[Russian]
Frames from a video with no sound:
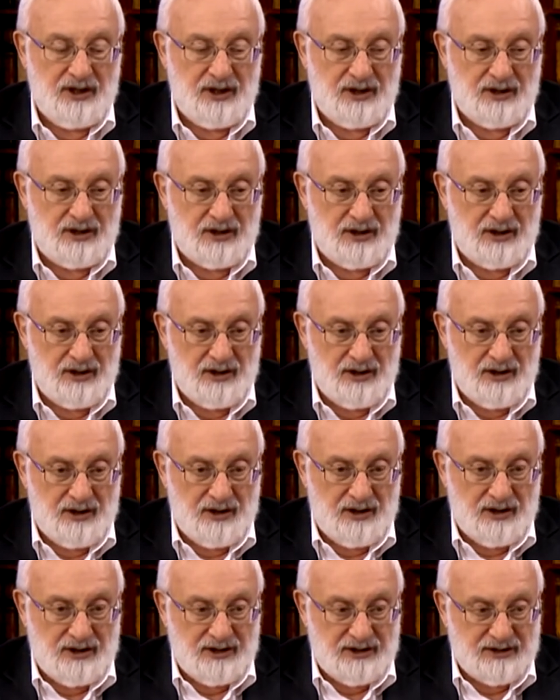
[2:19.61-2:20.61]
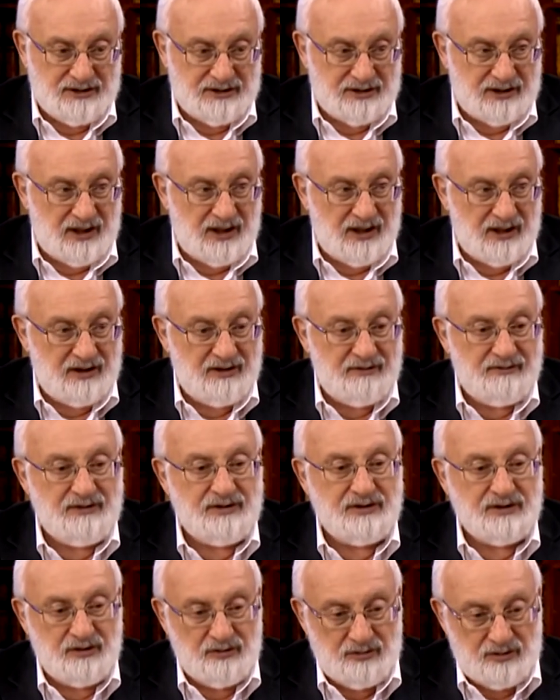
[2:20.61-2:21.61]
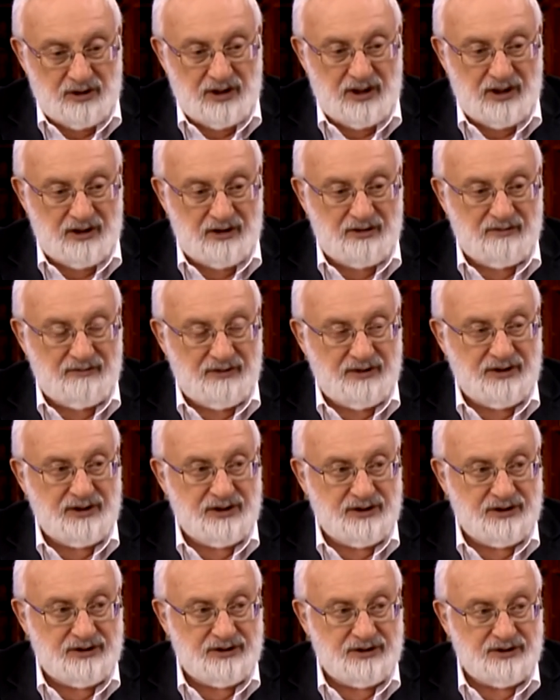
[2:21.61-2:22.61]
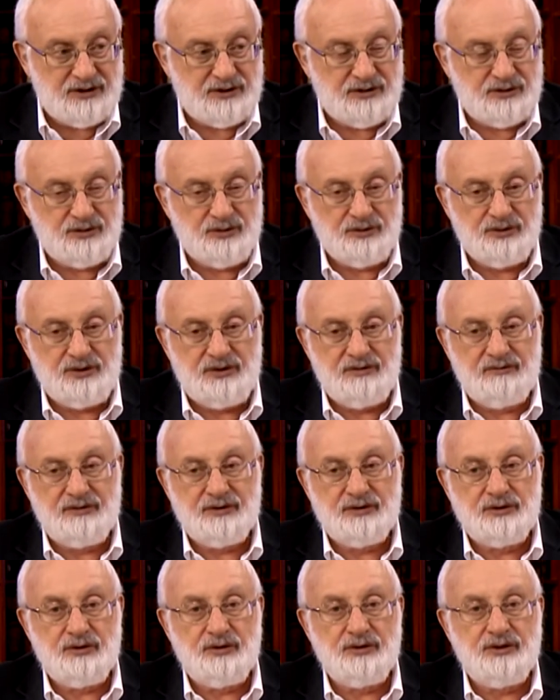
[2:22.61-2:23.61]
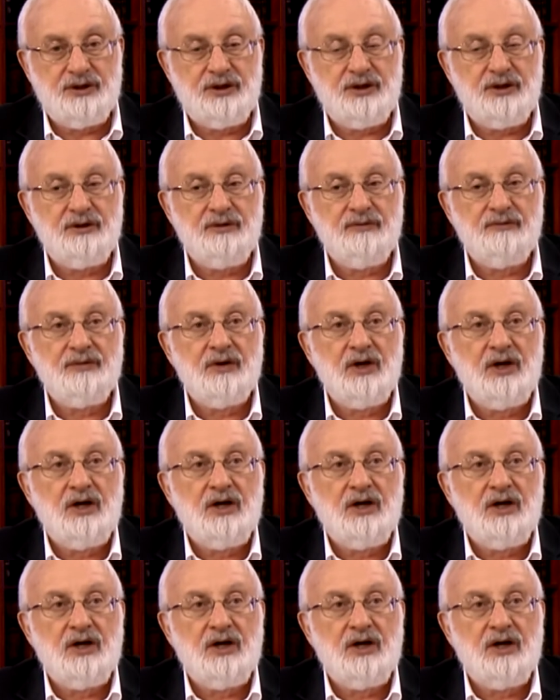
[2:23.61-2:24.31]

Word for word: это исследовать, но для этого и есть эти судьи высокие,